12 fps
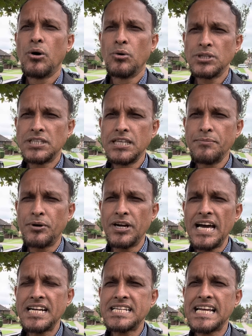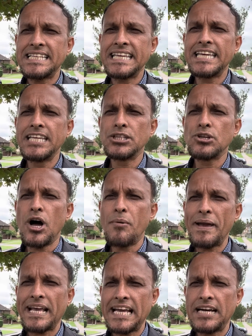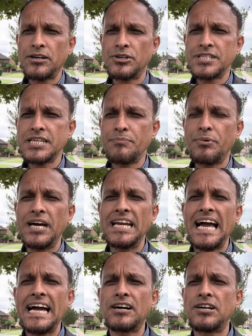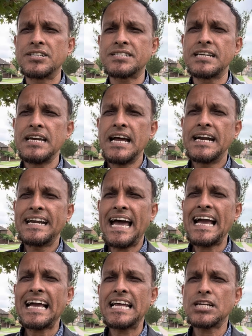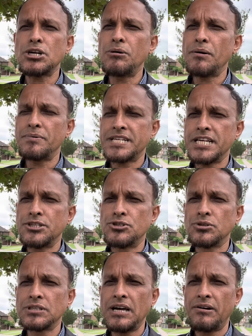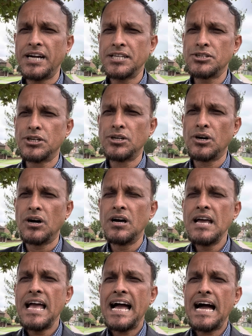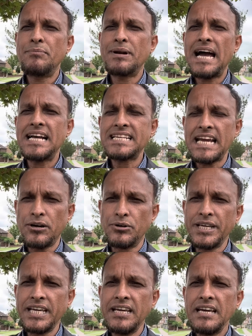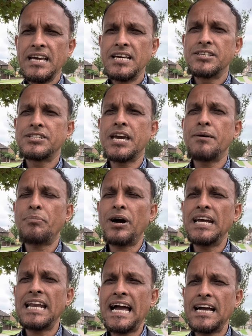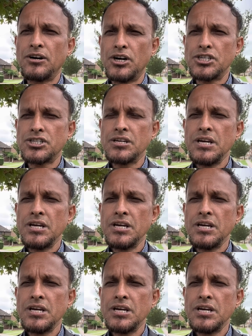উদ্দীপনার সাথে কিন্তু অপেক্ষা করছে পহেলা আগস্ট ঢাকার সমাবেশে যোগ দেওয়ার জন্য আমরা আশা করি যে পহেলা আগস্ট